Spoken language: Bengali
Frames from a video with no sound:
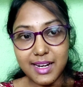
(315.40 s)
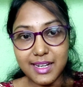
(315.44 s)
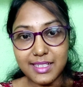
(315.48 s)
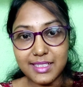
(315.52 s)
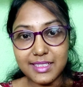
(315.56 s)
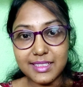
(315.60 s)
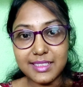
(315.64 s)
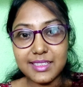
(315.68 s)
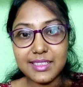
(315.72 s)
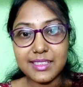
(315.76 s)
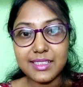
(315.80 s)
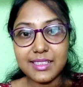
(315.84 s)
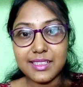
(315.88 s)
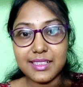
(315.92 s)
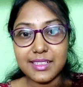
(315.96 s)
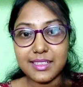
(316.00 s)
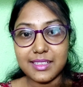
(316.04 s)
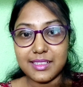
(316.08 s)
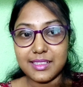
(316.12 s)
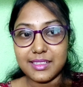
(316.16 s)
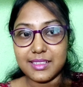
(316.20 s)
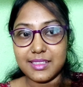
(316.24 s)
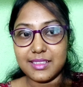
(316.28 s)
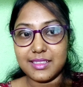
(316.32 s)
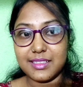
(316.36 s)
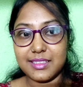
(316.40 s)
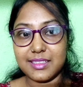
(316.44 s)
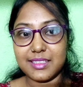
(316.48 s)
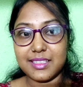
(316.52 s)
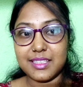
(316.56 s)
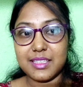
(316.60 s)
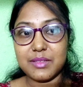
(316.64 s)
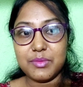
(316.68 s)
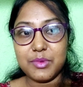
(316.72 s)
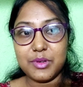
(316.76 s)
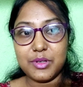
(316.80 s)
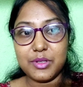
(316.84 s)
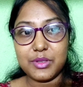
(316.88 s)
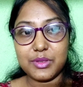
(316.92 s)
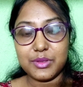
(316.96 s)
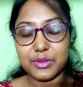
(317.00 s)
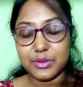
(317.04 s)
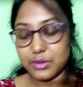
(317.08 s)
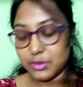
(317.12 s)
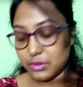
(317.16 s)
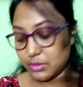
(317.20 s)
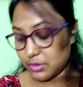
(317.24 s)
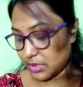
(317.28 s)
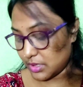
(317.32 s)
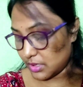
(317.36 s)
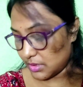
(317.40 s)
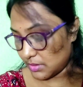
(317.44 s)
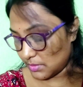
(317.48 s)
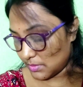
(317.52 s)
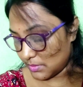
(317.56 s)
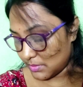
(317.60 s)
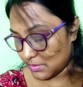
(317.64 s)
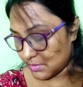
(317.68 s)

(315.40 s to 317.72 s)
আর কি বলতো ওই